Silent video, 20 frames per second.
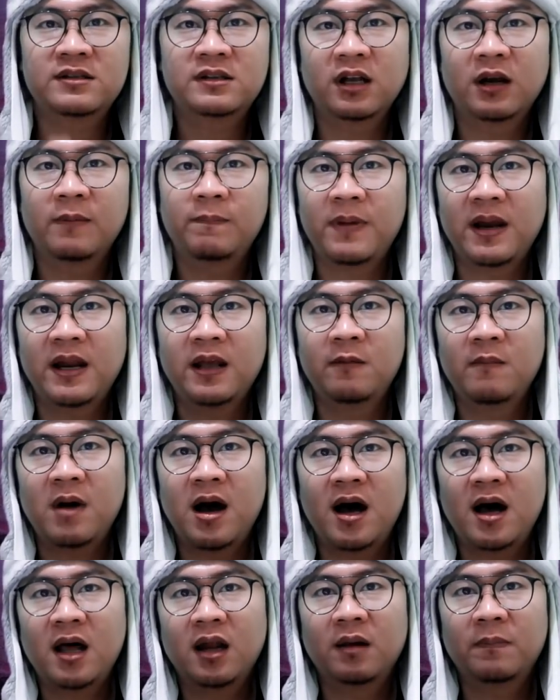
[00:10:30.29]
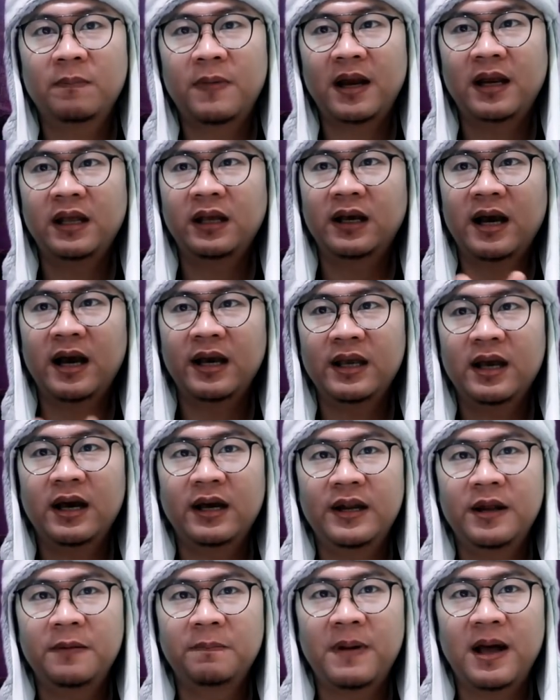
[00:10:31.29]
klub paling mahal, paling
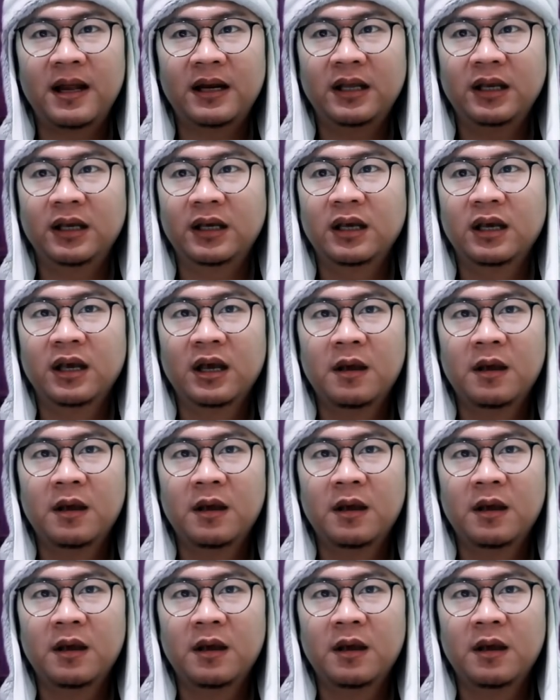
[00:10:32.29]
kaya dan paling